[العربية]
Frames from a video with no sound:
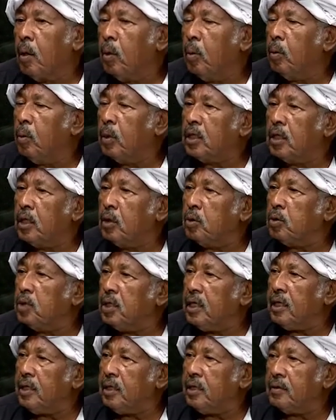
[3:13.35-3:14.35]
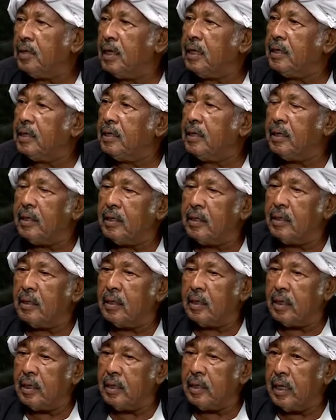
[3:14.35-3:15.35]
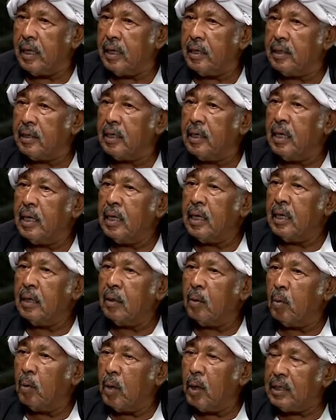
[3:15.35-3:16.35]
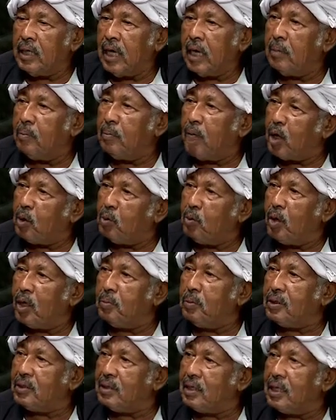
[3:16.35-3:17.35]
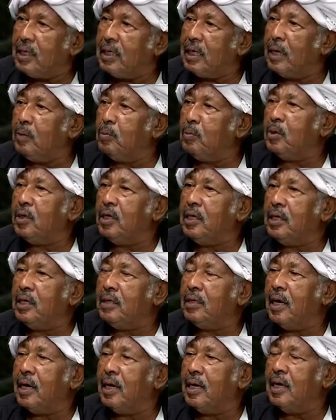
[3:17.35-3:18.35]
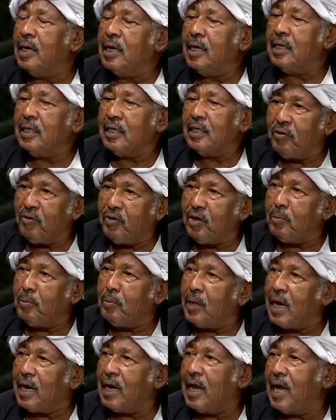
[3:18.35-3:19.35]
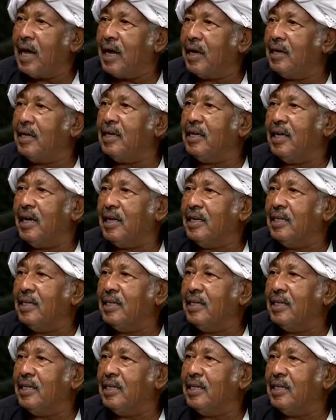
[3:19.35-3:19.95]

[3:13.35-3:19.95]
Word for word: والتوثيق يحتاج ل يعني وضع المعلومات بالطريقه اللي ممكن انت تفيد بها الاخرين يعني